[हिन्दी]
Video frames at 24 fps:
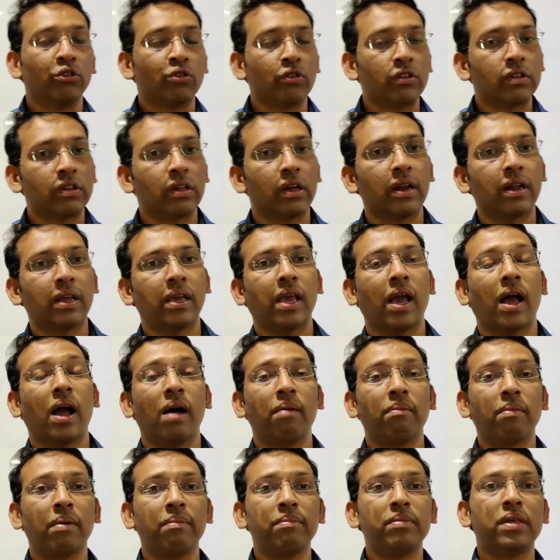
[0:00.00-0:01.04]
तो सर क्या
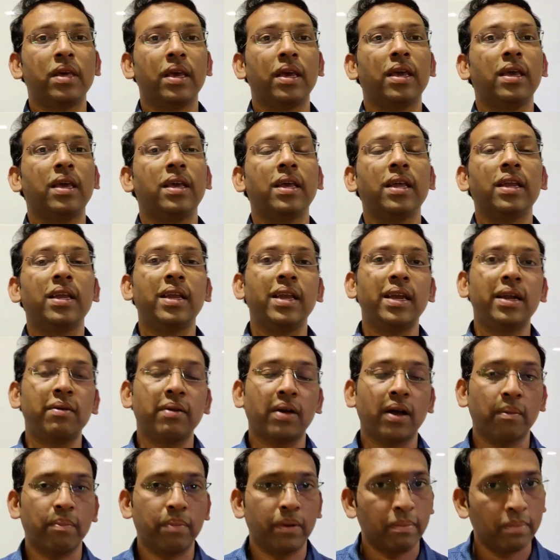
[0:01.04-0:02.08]
हम अब जेई नीट e
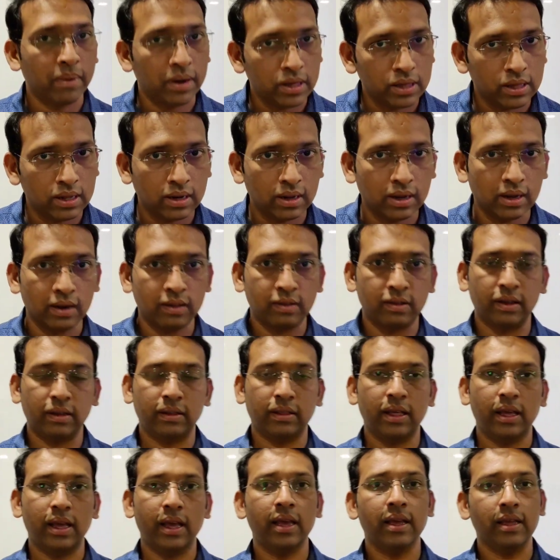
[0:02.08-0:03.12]
e का प्रिपरेशन कर
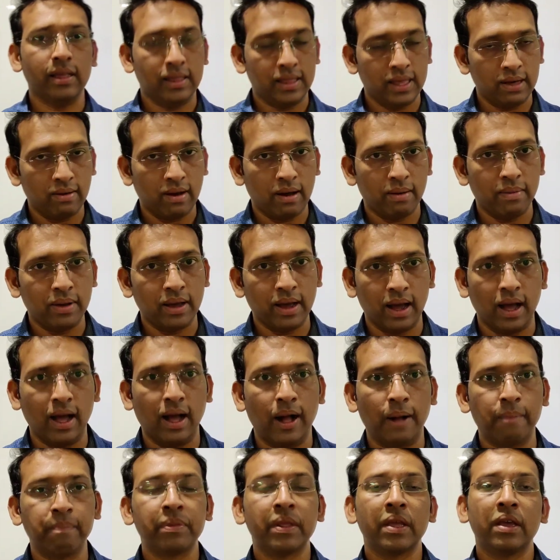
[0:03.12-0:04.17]
सकते हैं जवाब है
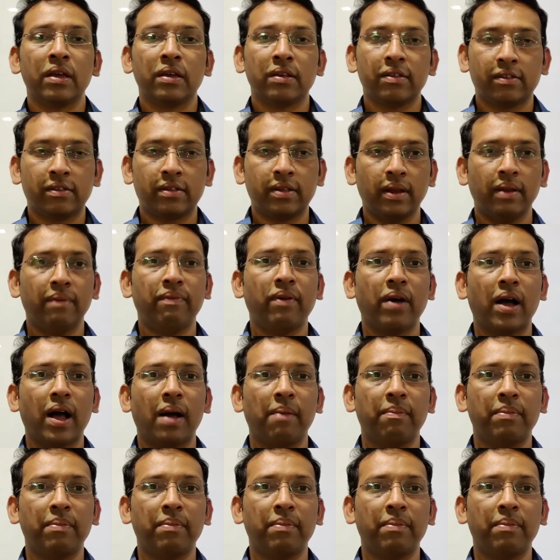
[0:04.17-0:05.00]
हाँ सिर्फ